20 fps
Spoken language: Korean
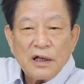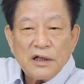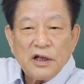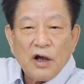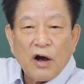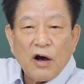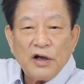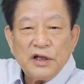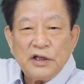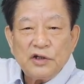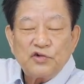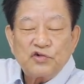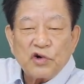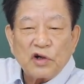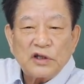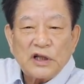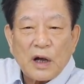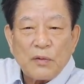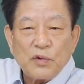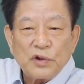여인
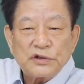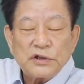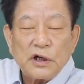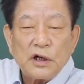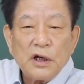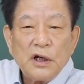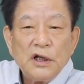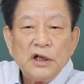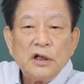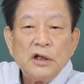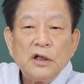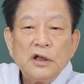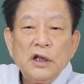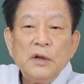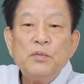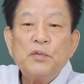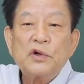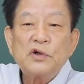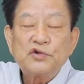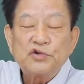주었다 무엇을?
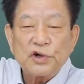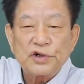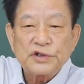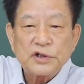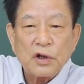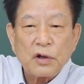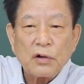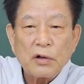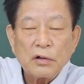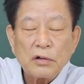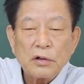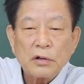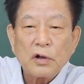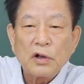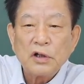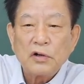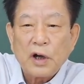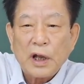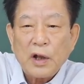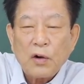임무를 주었어요. 너
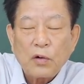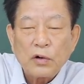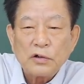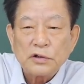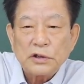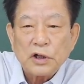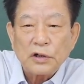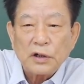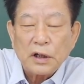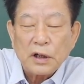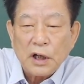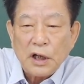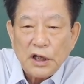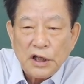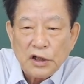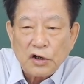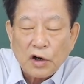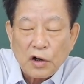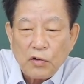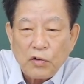이거 해. 오늘 저녁
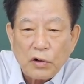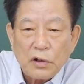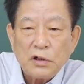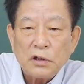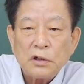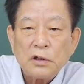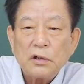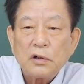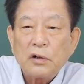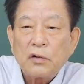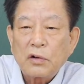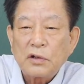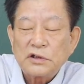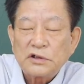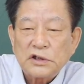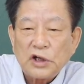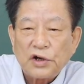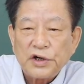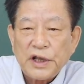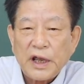이거를 오늘
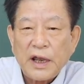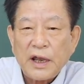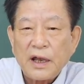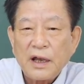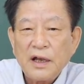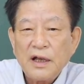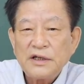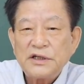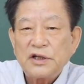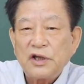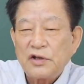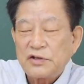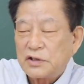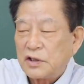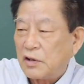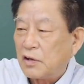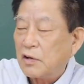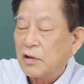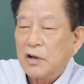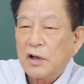처리해.
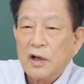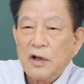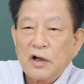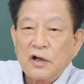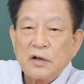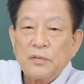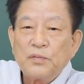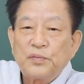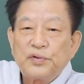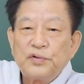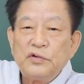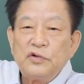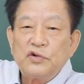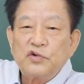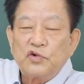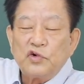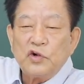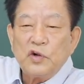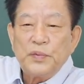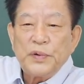시켰어요. 그럼
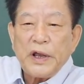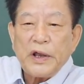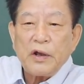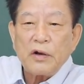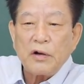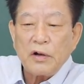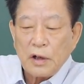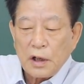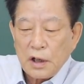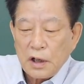불구비예요.